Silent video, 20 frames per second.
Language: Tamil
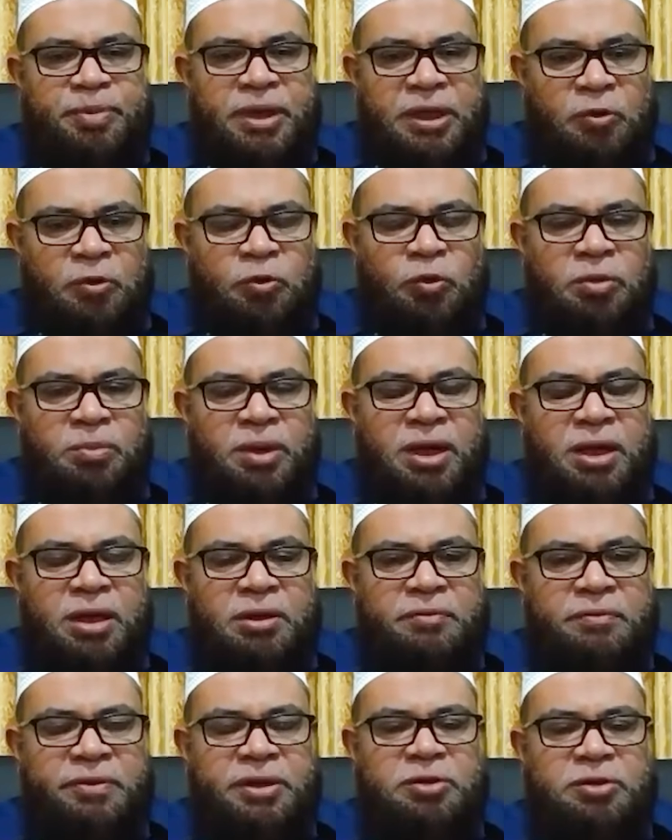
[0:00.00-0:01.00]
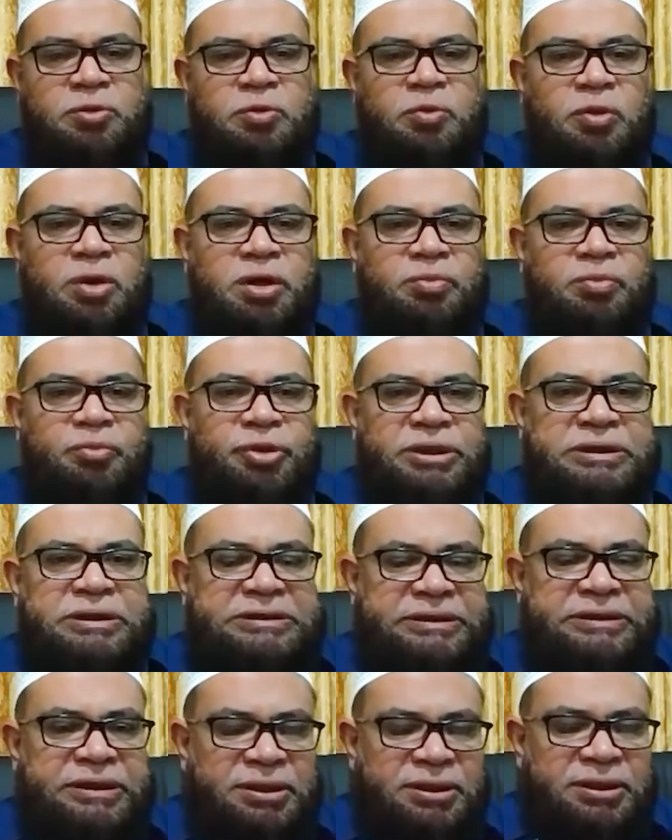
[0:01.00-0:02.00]
பக்குவமாக வைத்துக் கொள்ள
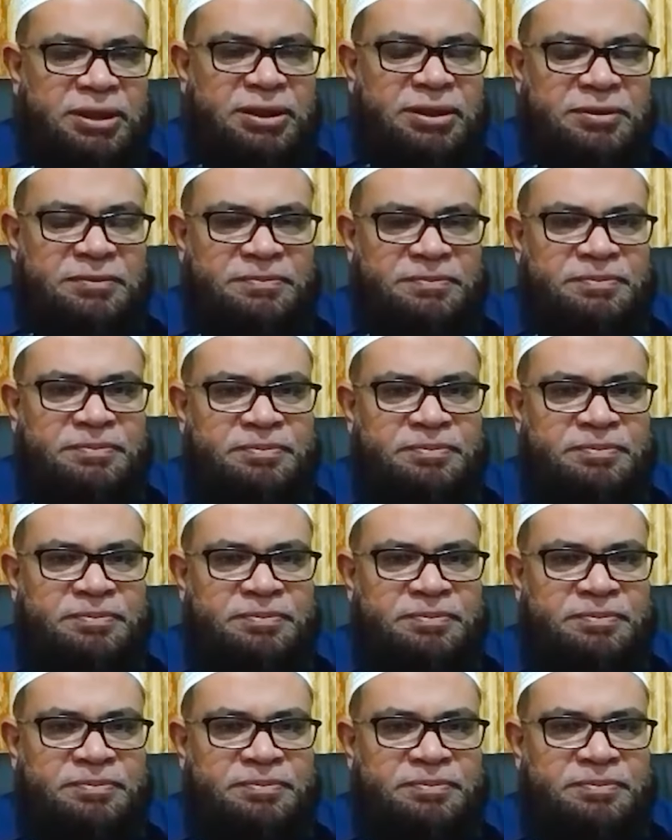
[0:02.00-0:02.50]
முயற்சி செய்கிறது